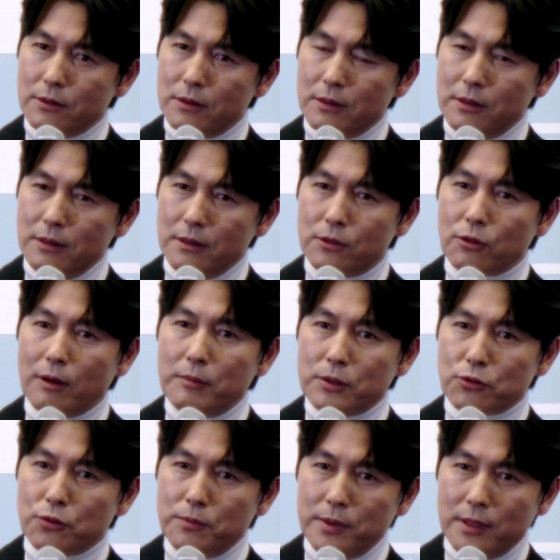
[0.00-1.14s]
이 드라마
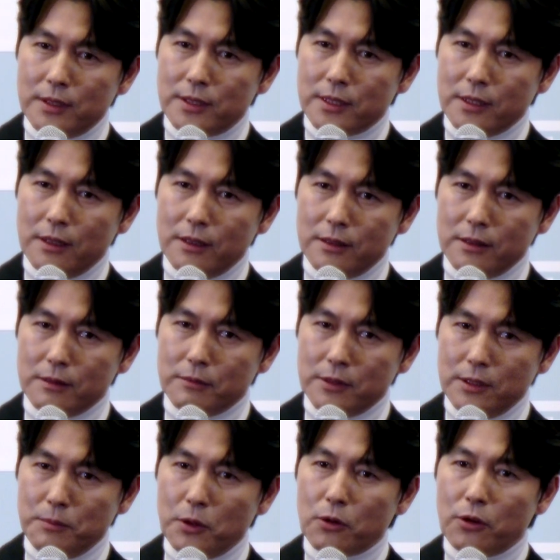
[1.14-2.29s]
준비할
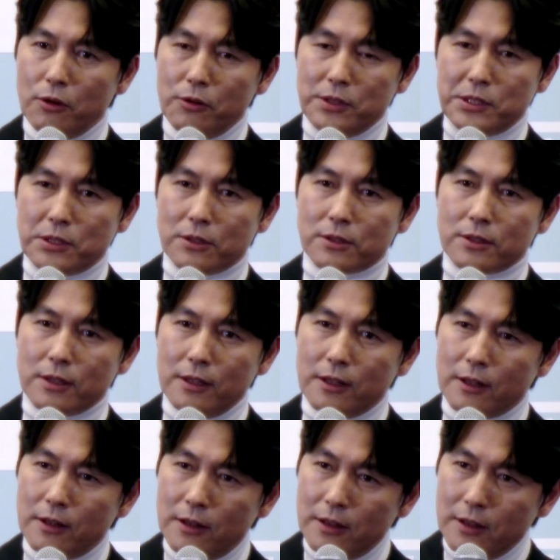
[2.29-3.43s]
시간이 몇 개월이 있었어요.
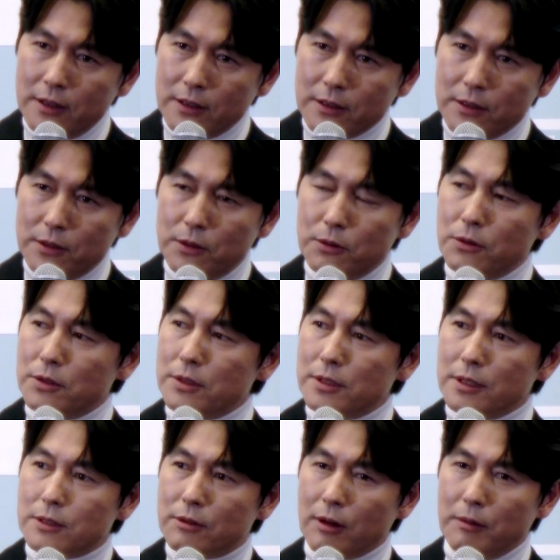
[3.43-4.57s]
그리고 이제
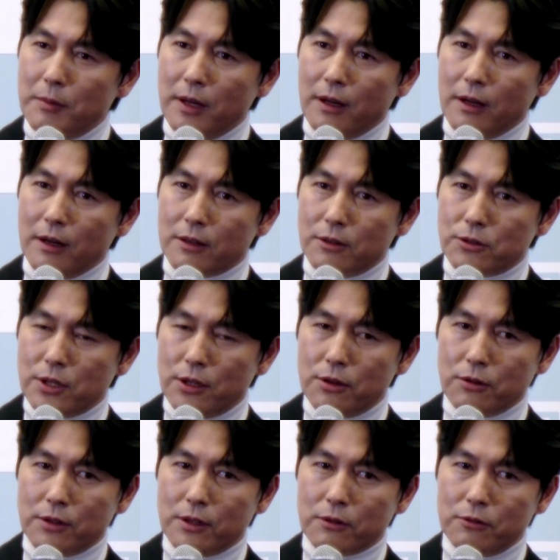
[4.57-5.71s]
드라마를
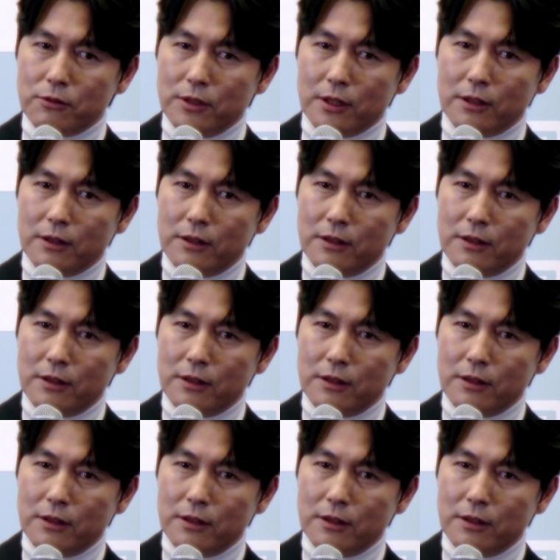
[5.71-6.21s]
촬영을 했고요.